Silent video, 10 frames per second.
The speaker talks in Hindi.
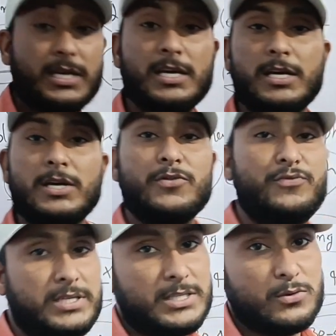होते हैं
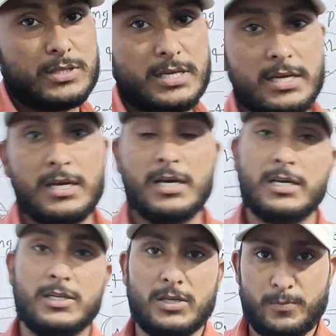विकसित होते हैं
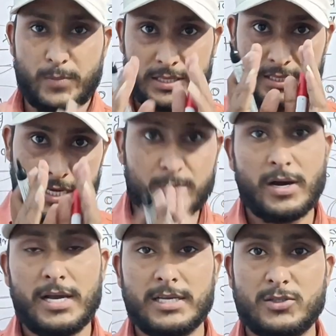प्रत्येक
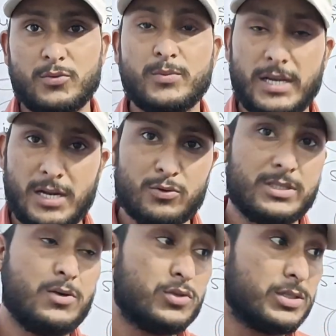माह जो भी महिला
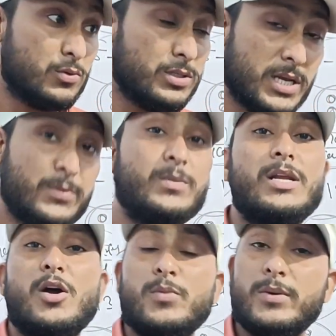होती है उस उन सभी
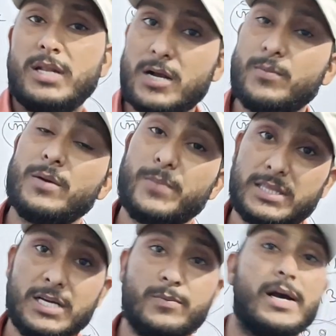महिलाओं में लगभग
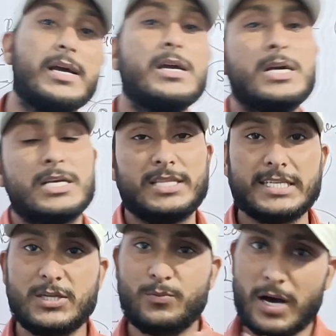प्रत्येक माह
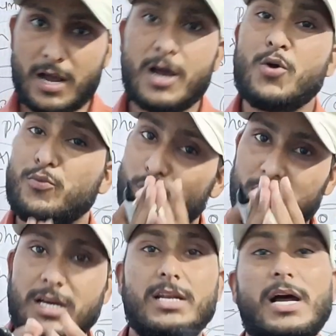दस से बारह
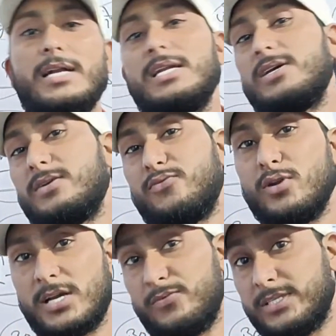फोलिकल अंडे
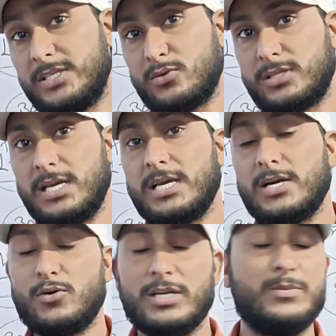फोलिकल विकसित होते
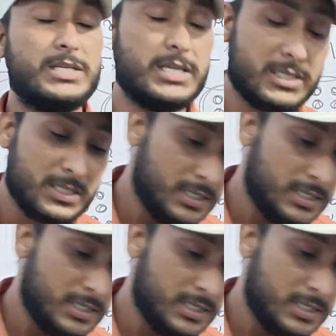हैं और इनमें से